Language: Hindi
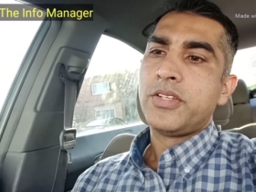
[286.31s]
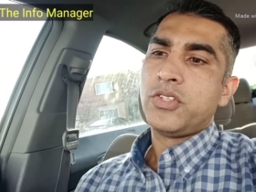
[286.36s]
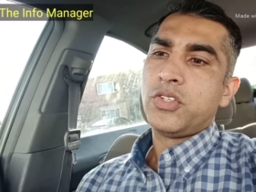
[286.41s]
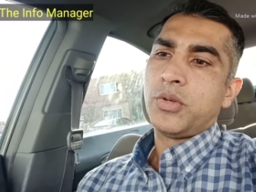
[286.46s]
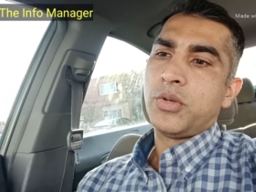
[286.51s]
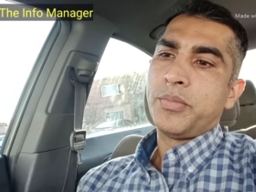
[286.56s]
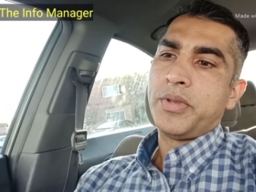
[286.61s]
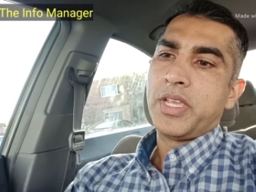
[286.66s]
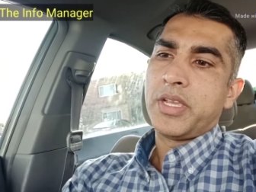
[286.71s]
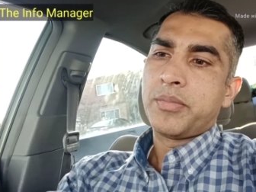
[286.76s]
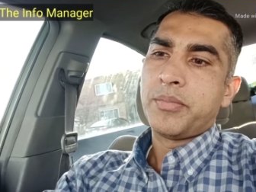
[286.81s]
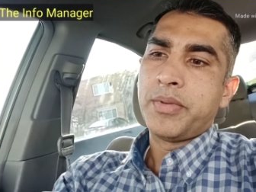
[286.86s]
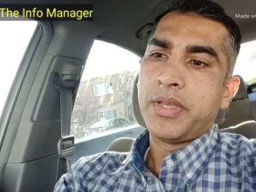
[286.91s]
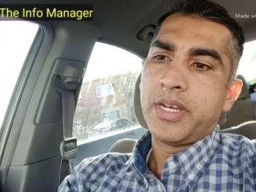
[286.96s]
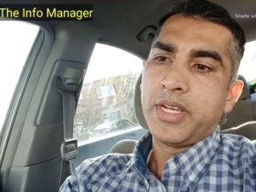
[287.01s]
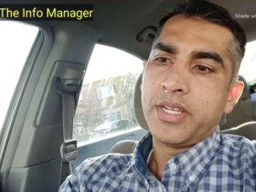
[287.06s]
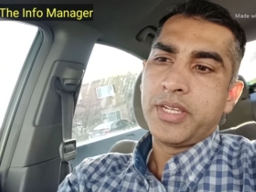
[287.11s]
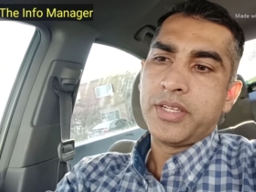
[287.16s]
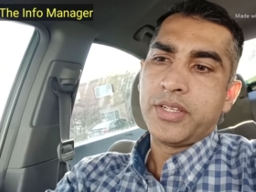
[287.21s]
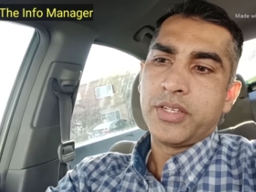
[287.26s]
जब एक
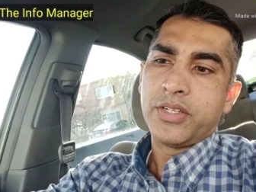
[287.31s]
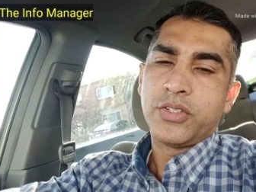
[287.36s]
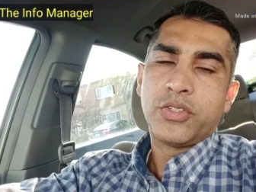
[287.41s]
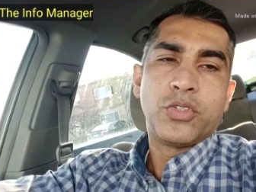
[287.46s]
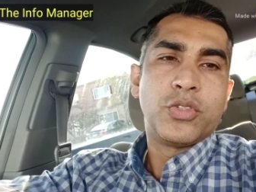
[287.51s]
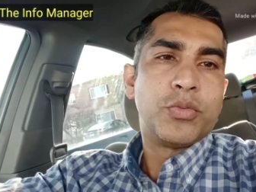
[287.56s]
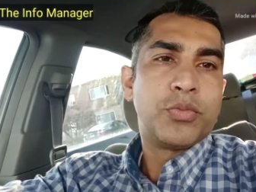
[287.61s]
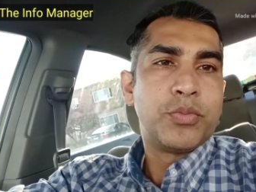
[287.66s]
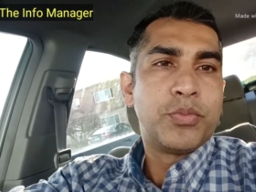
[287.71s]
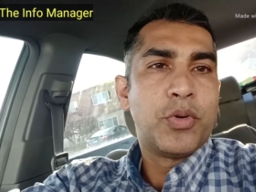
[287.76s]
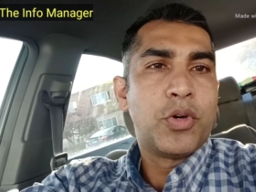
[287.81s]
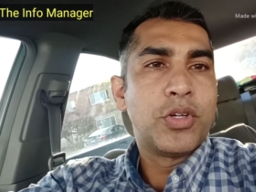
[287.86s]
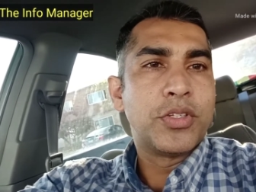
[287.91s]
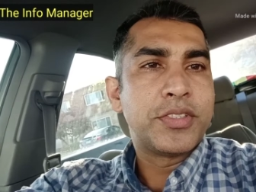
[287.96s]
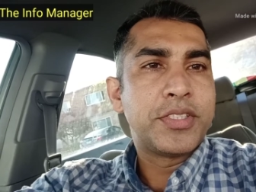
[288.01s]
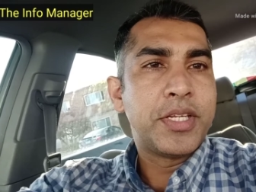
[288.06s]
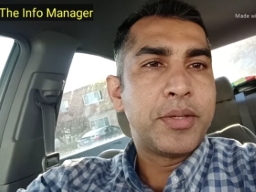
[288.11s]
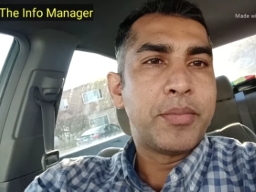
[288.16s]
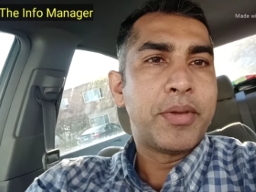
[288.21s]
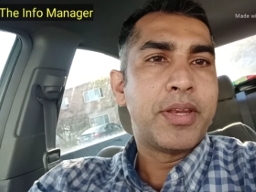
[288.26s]
मेरे जो बॉस
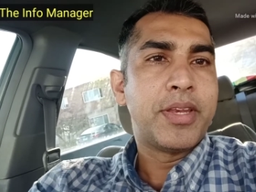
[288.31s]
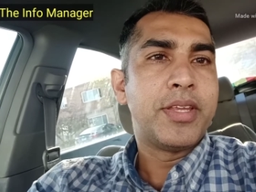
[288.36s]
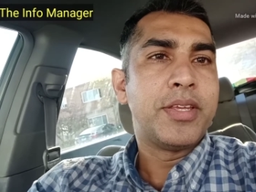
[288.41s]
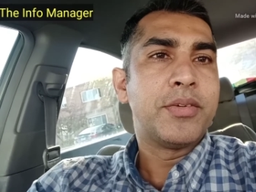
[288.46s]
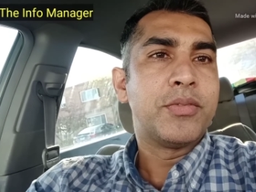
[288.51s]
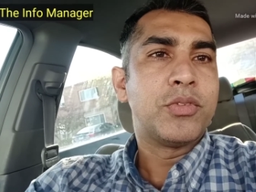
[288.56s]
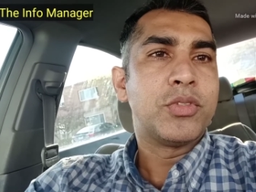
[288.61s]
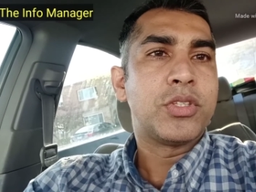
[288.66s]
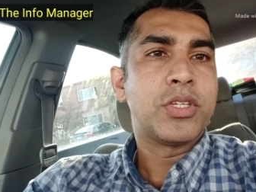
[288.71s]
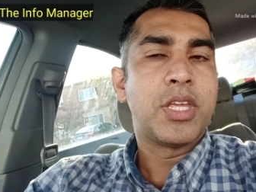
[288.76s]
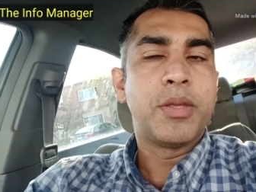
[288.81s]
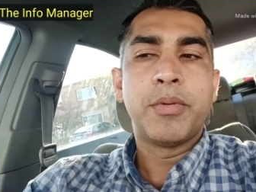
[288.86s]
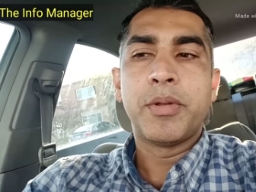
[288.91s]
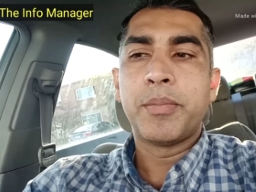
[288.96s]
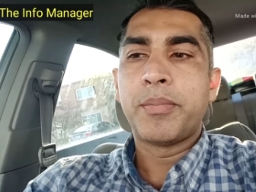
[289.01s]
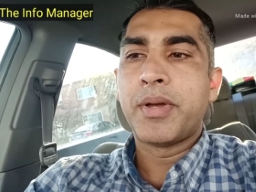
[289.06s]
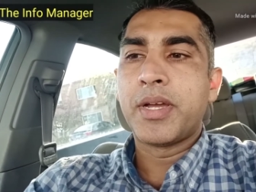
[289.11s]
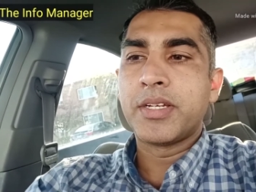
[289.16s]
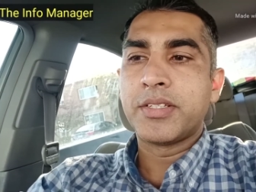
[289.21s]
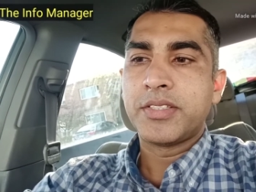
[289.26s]
थे मैंने वो तकरीबन
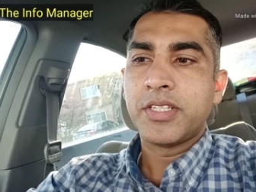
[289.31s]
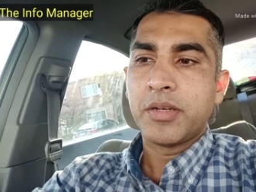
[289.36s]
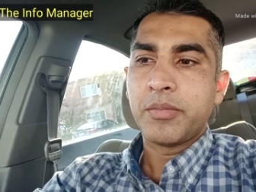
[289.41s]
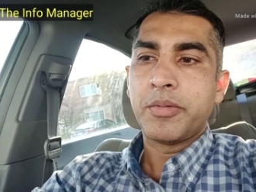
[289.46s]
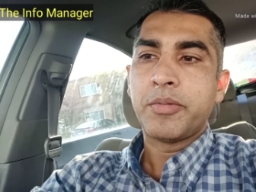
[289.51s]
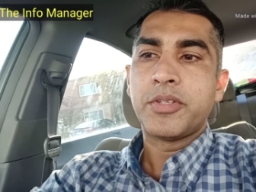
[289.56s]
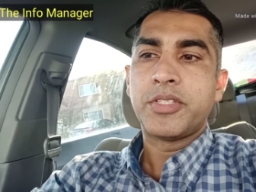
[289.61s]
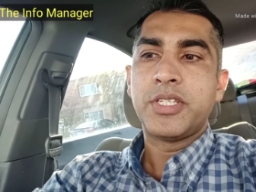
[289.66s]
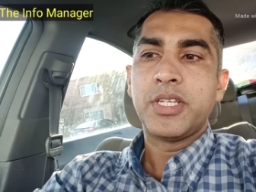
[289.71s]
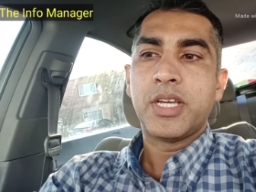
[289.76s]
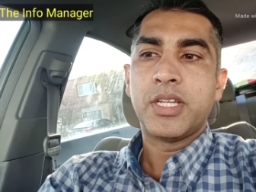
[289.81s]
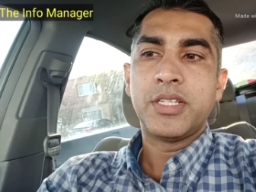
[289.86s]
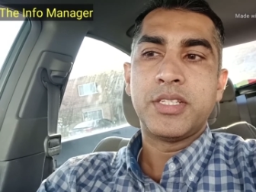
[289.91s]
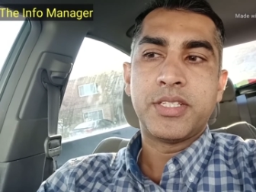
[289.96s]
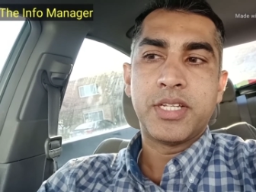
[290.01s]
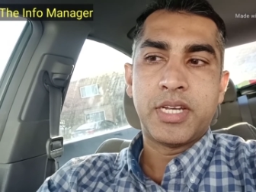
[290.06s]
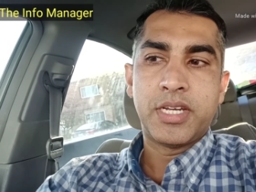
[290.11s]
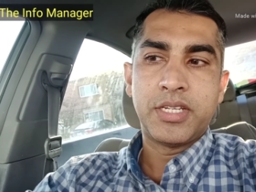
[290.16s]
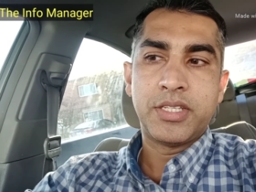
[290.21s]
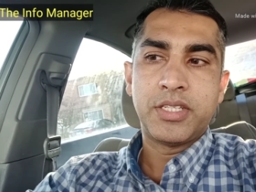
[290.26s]
पाकिस्तान में अच्छी खासी
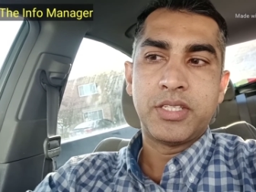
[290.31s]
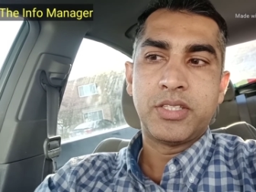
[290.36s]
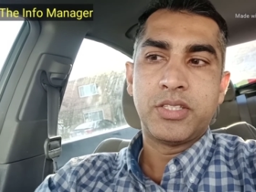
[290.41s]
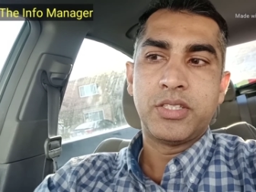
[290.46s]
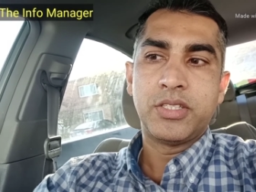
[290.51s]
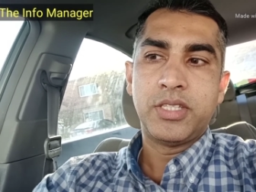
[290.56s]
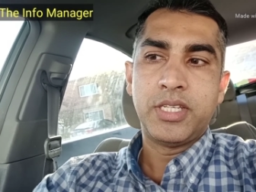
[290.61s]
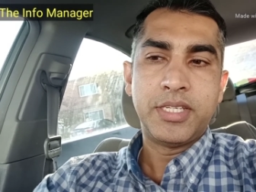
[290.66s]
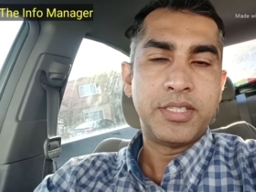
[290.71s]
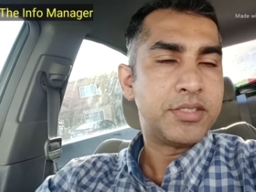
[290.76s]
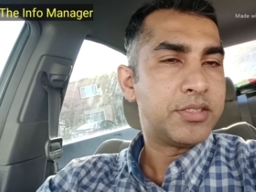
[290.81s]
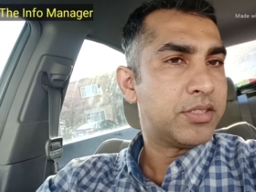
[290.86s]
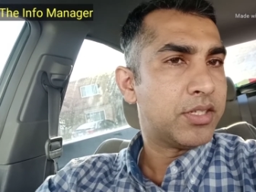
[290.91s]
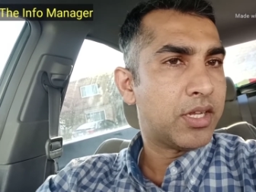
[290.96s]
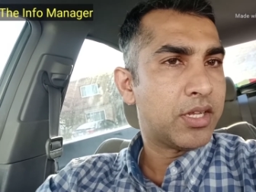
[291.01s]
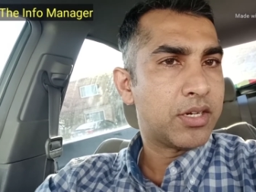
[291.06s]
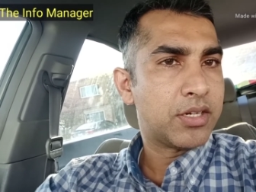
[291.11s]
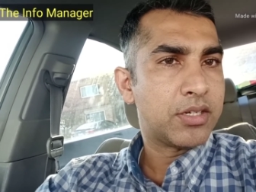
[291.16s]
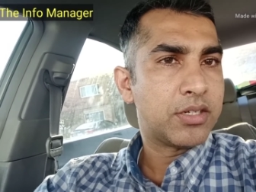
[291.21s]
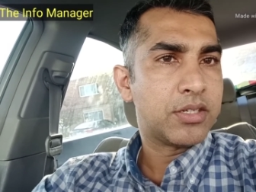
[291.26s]
सैलरी थी तीस
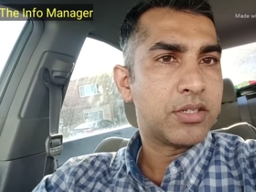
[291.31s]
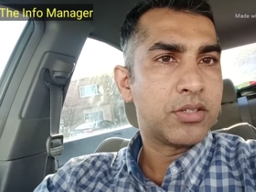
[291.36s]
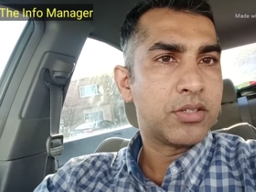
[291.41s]
हज़ार